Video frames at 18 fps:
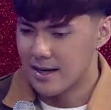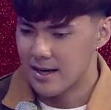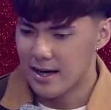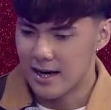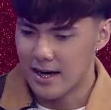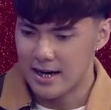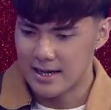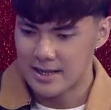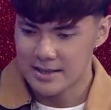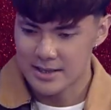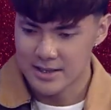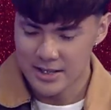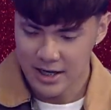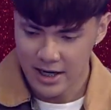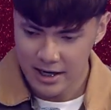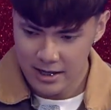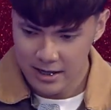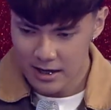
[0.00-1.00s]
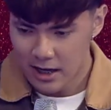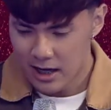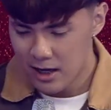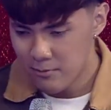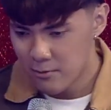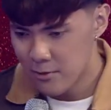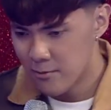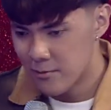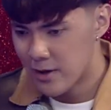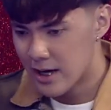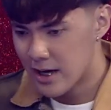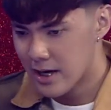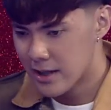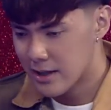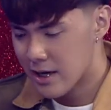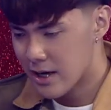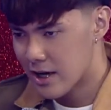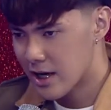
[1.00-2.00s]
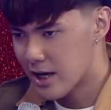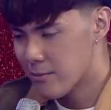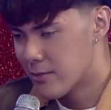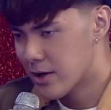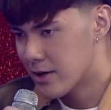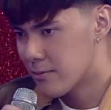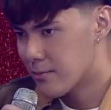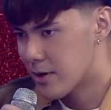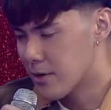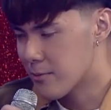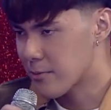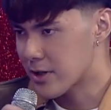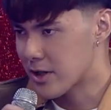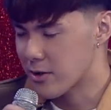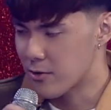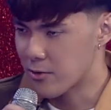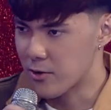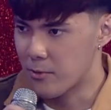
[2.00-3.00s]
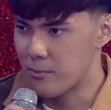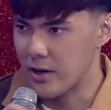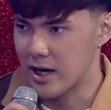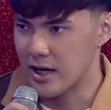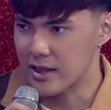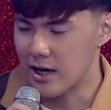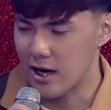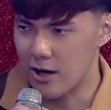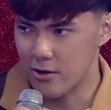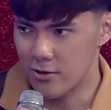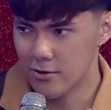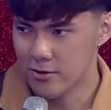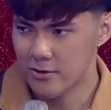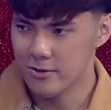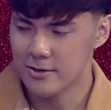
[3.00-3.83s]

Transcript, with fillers: Ah, Cheng, alam mo ba na iba-iba yung pananaw ng mga tao?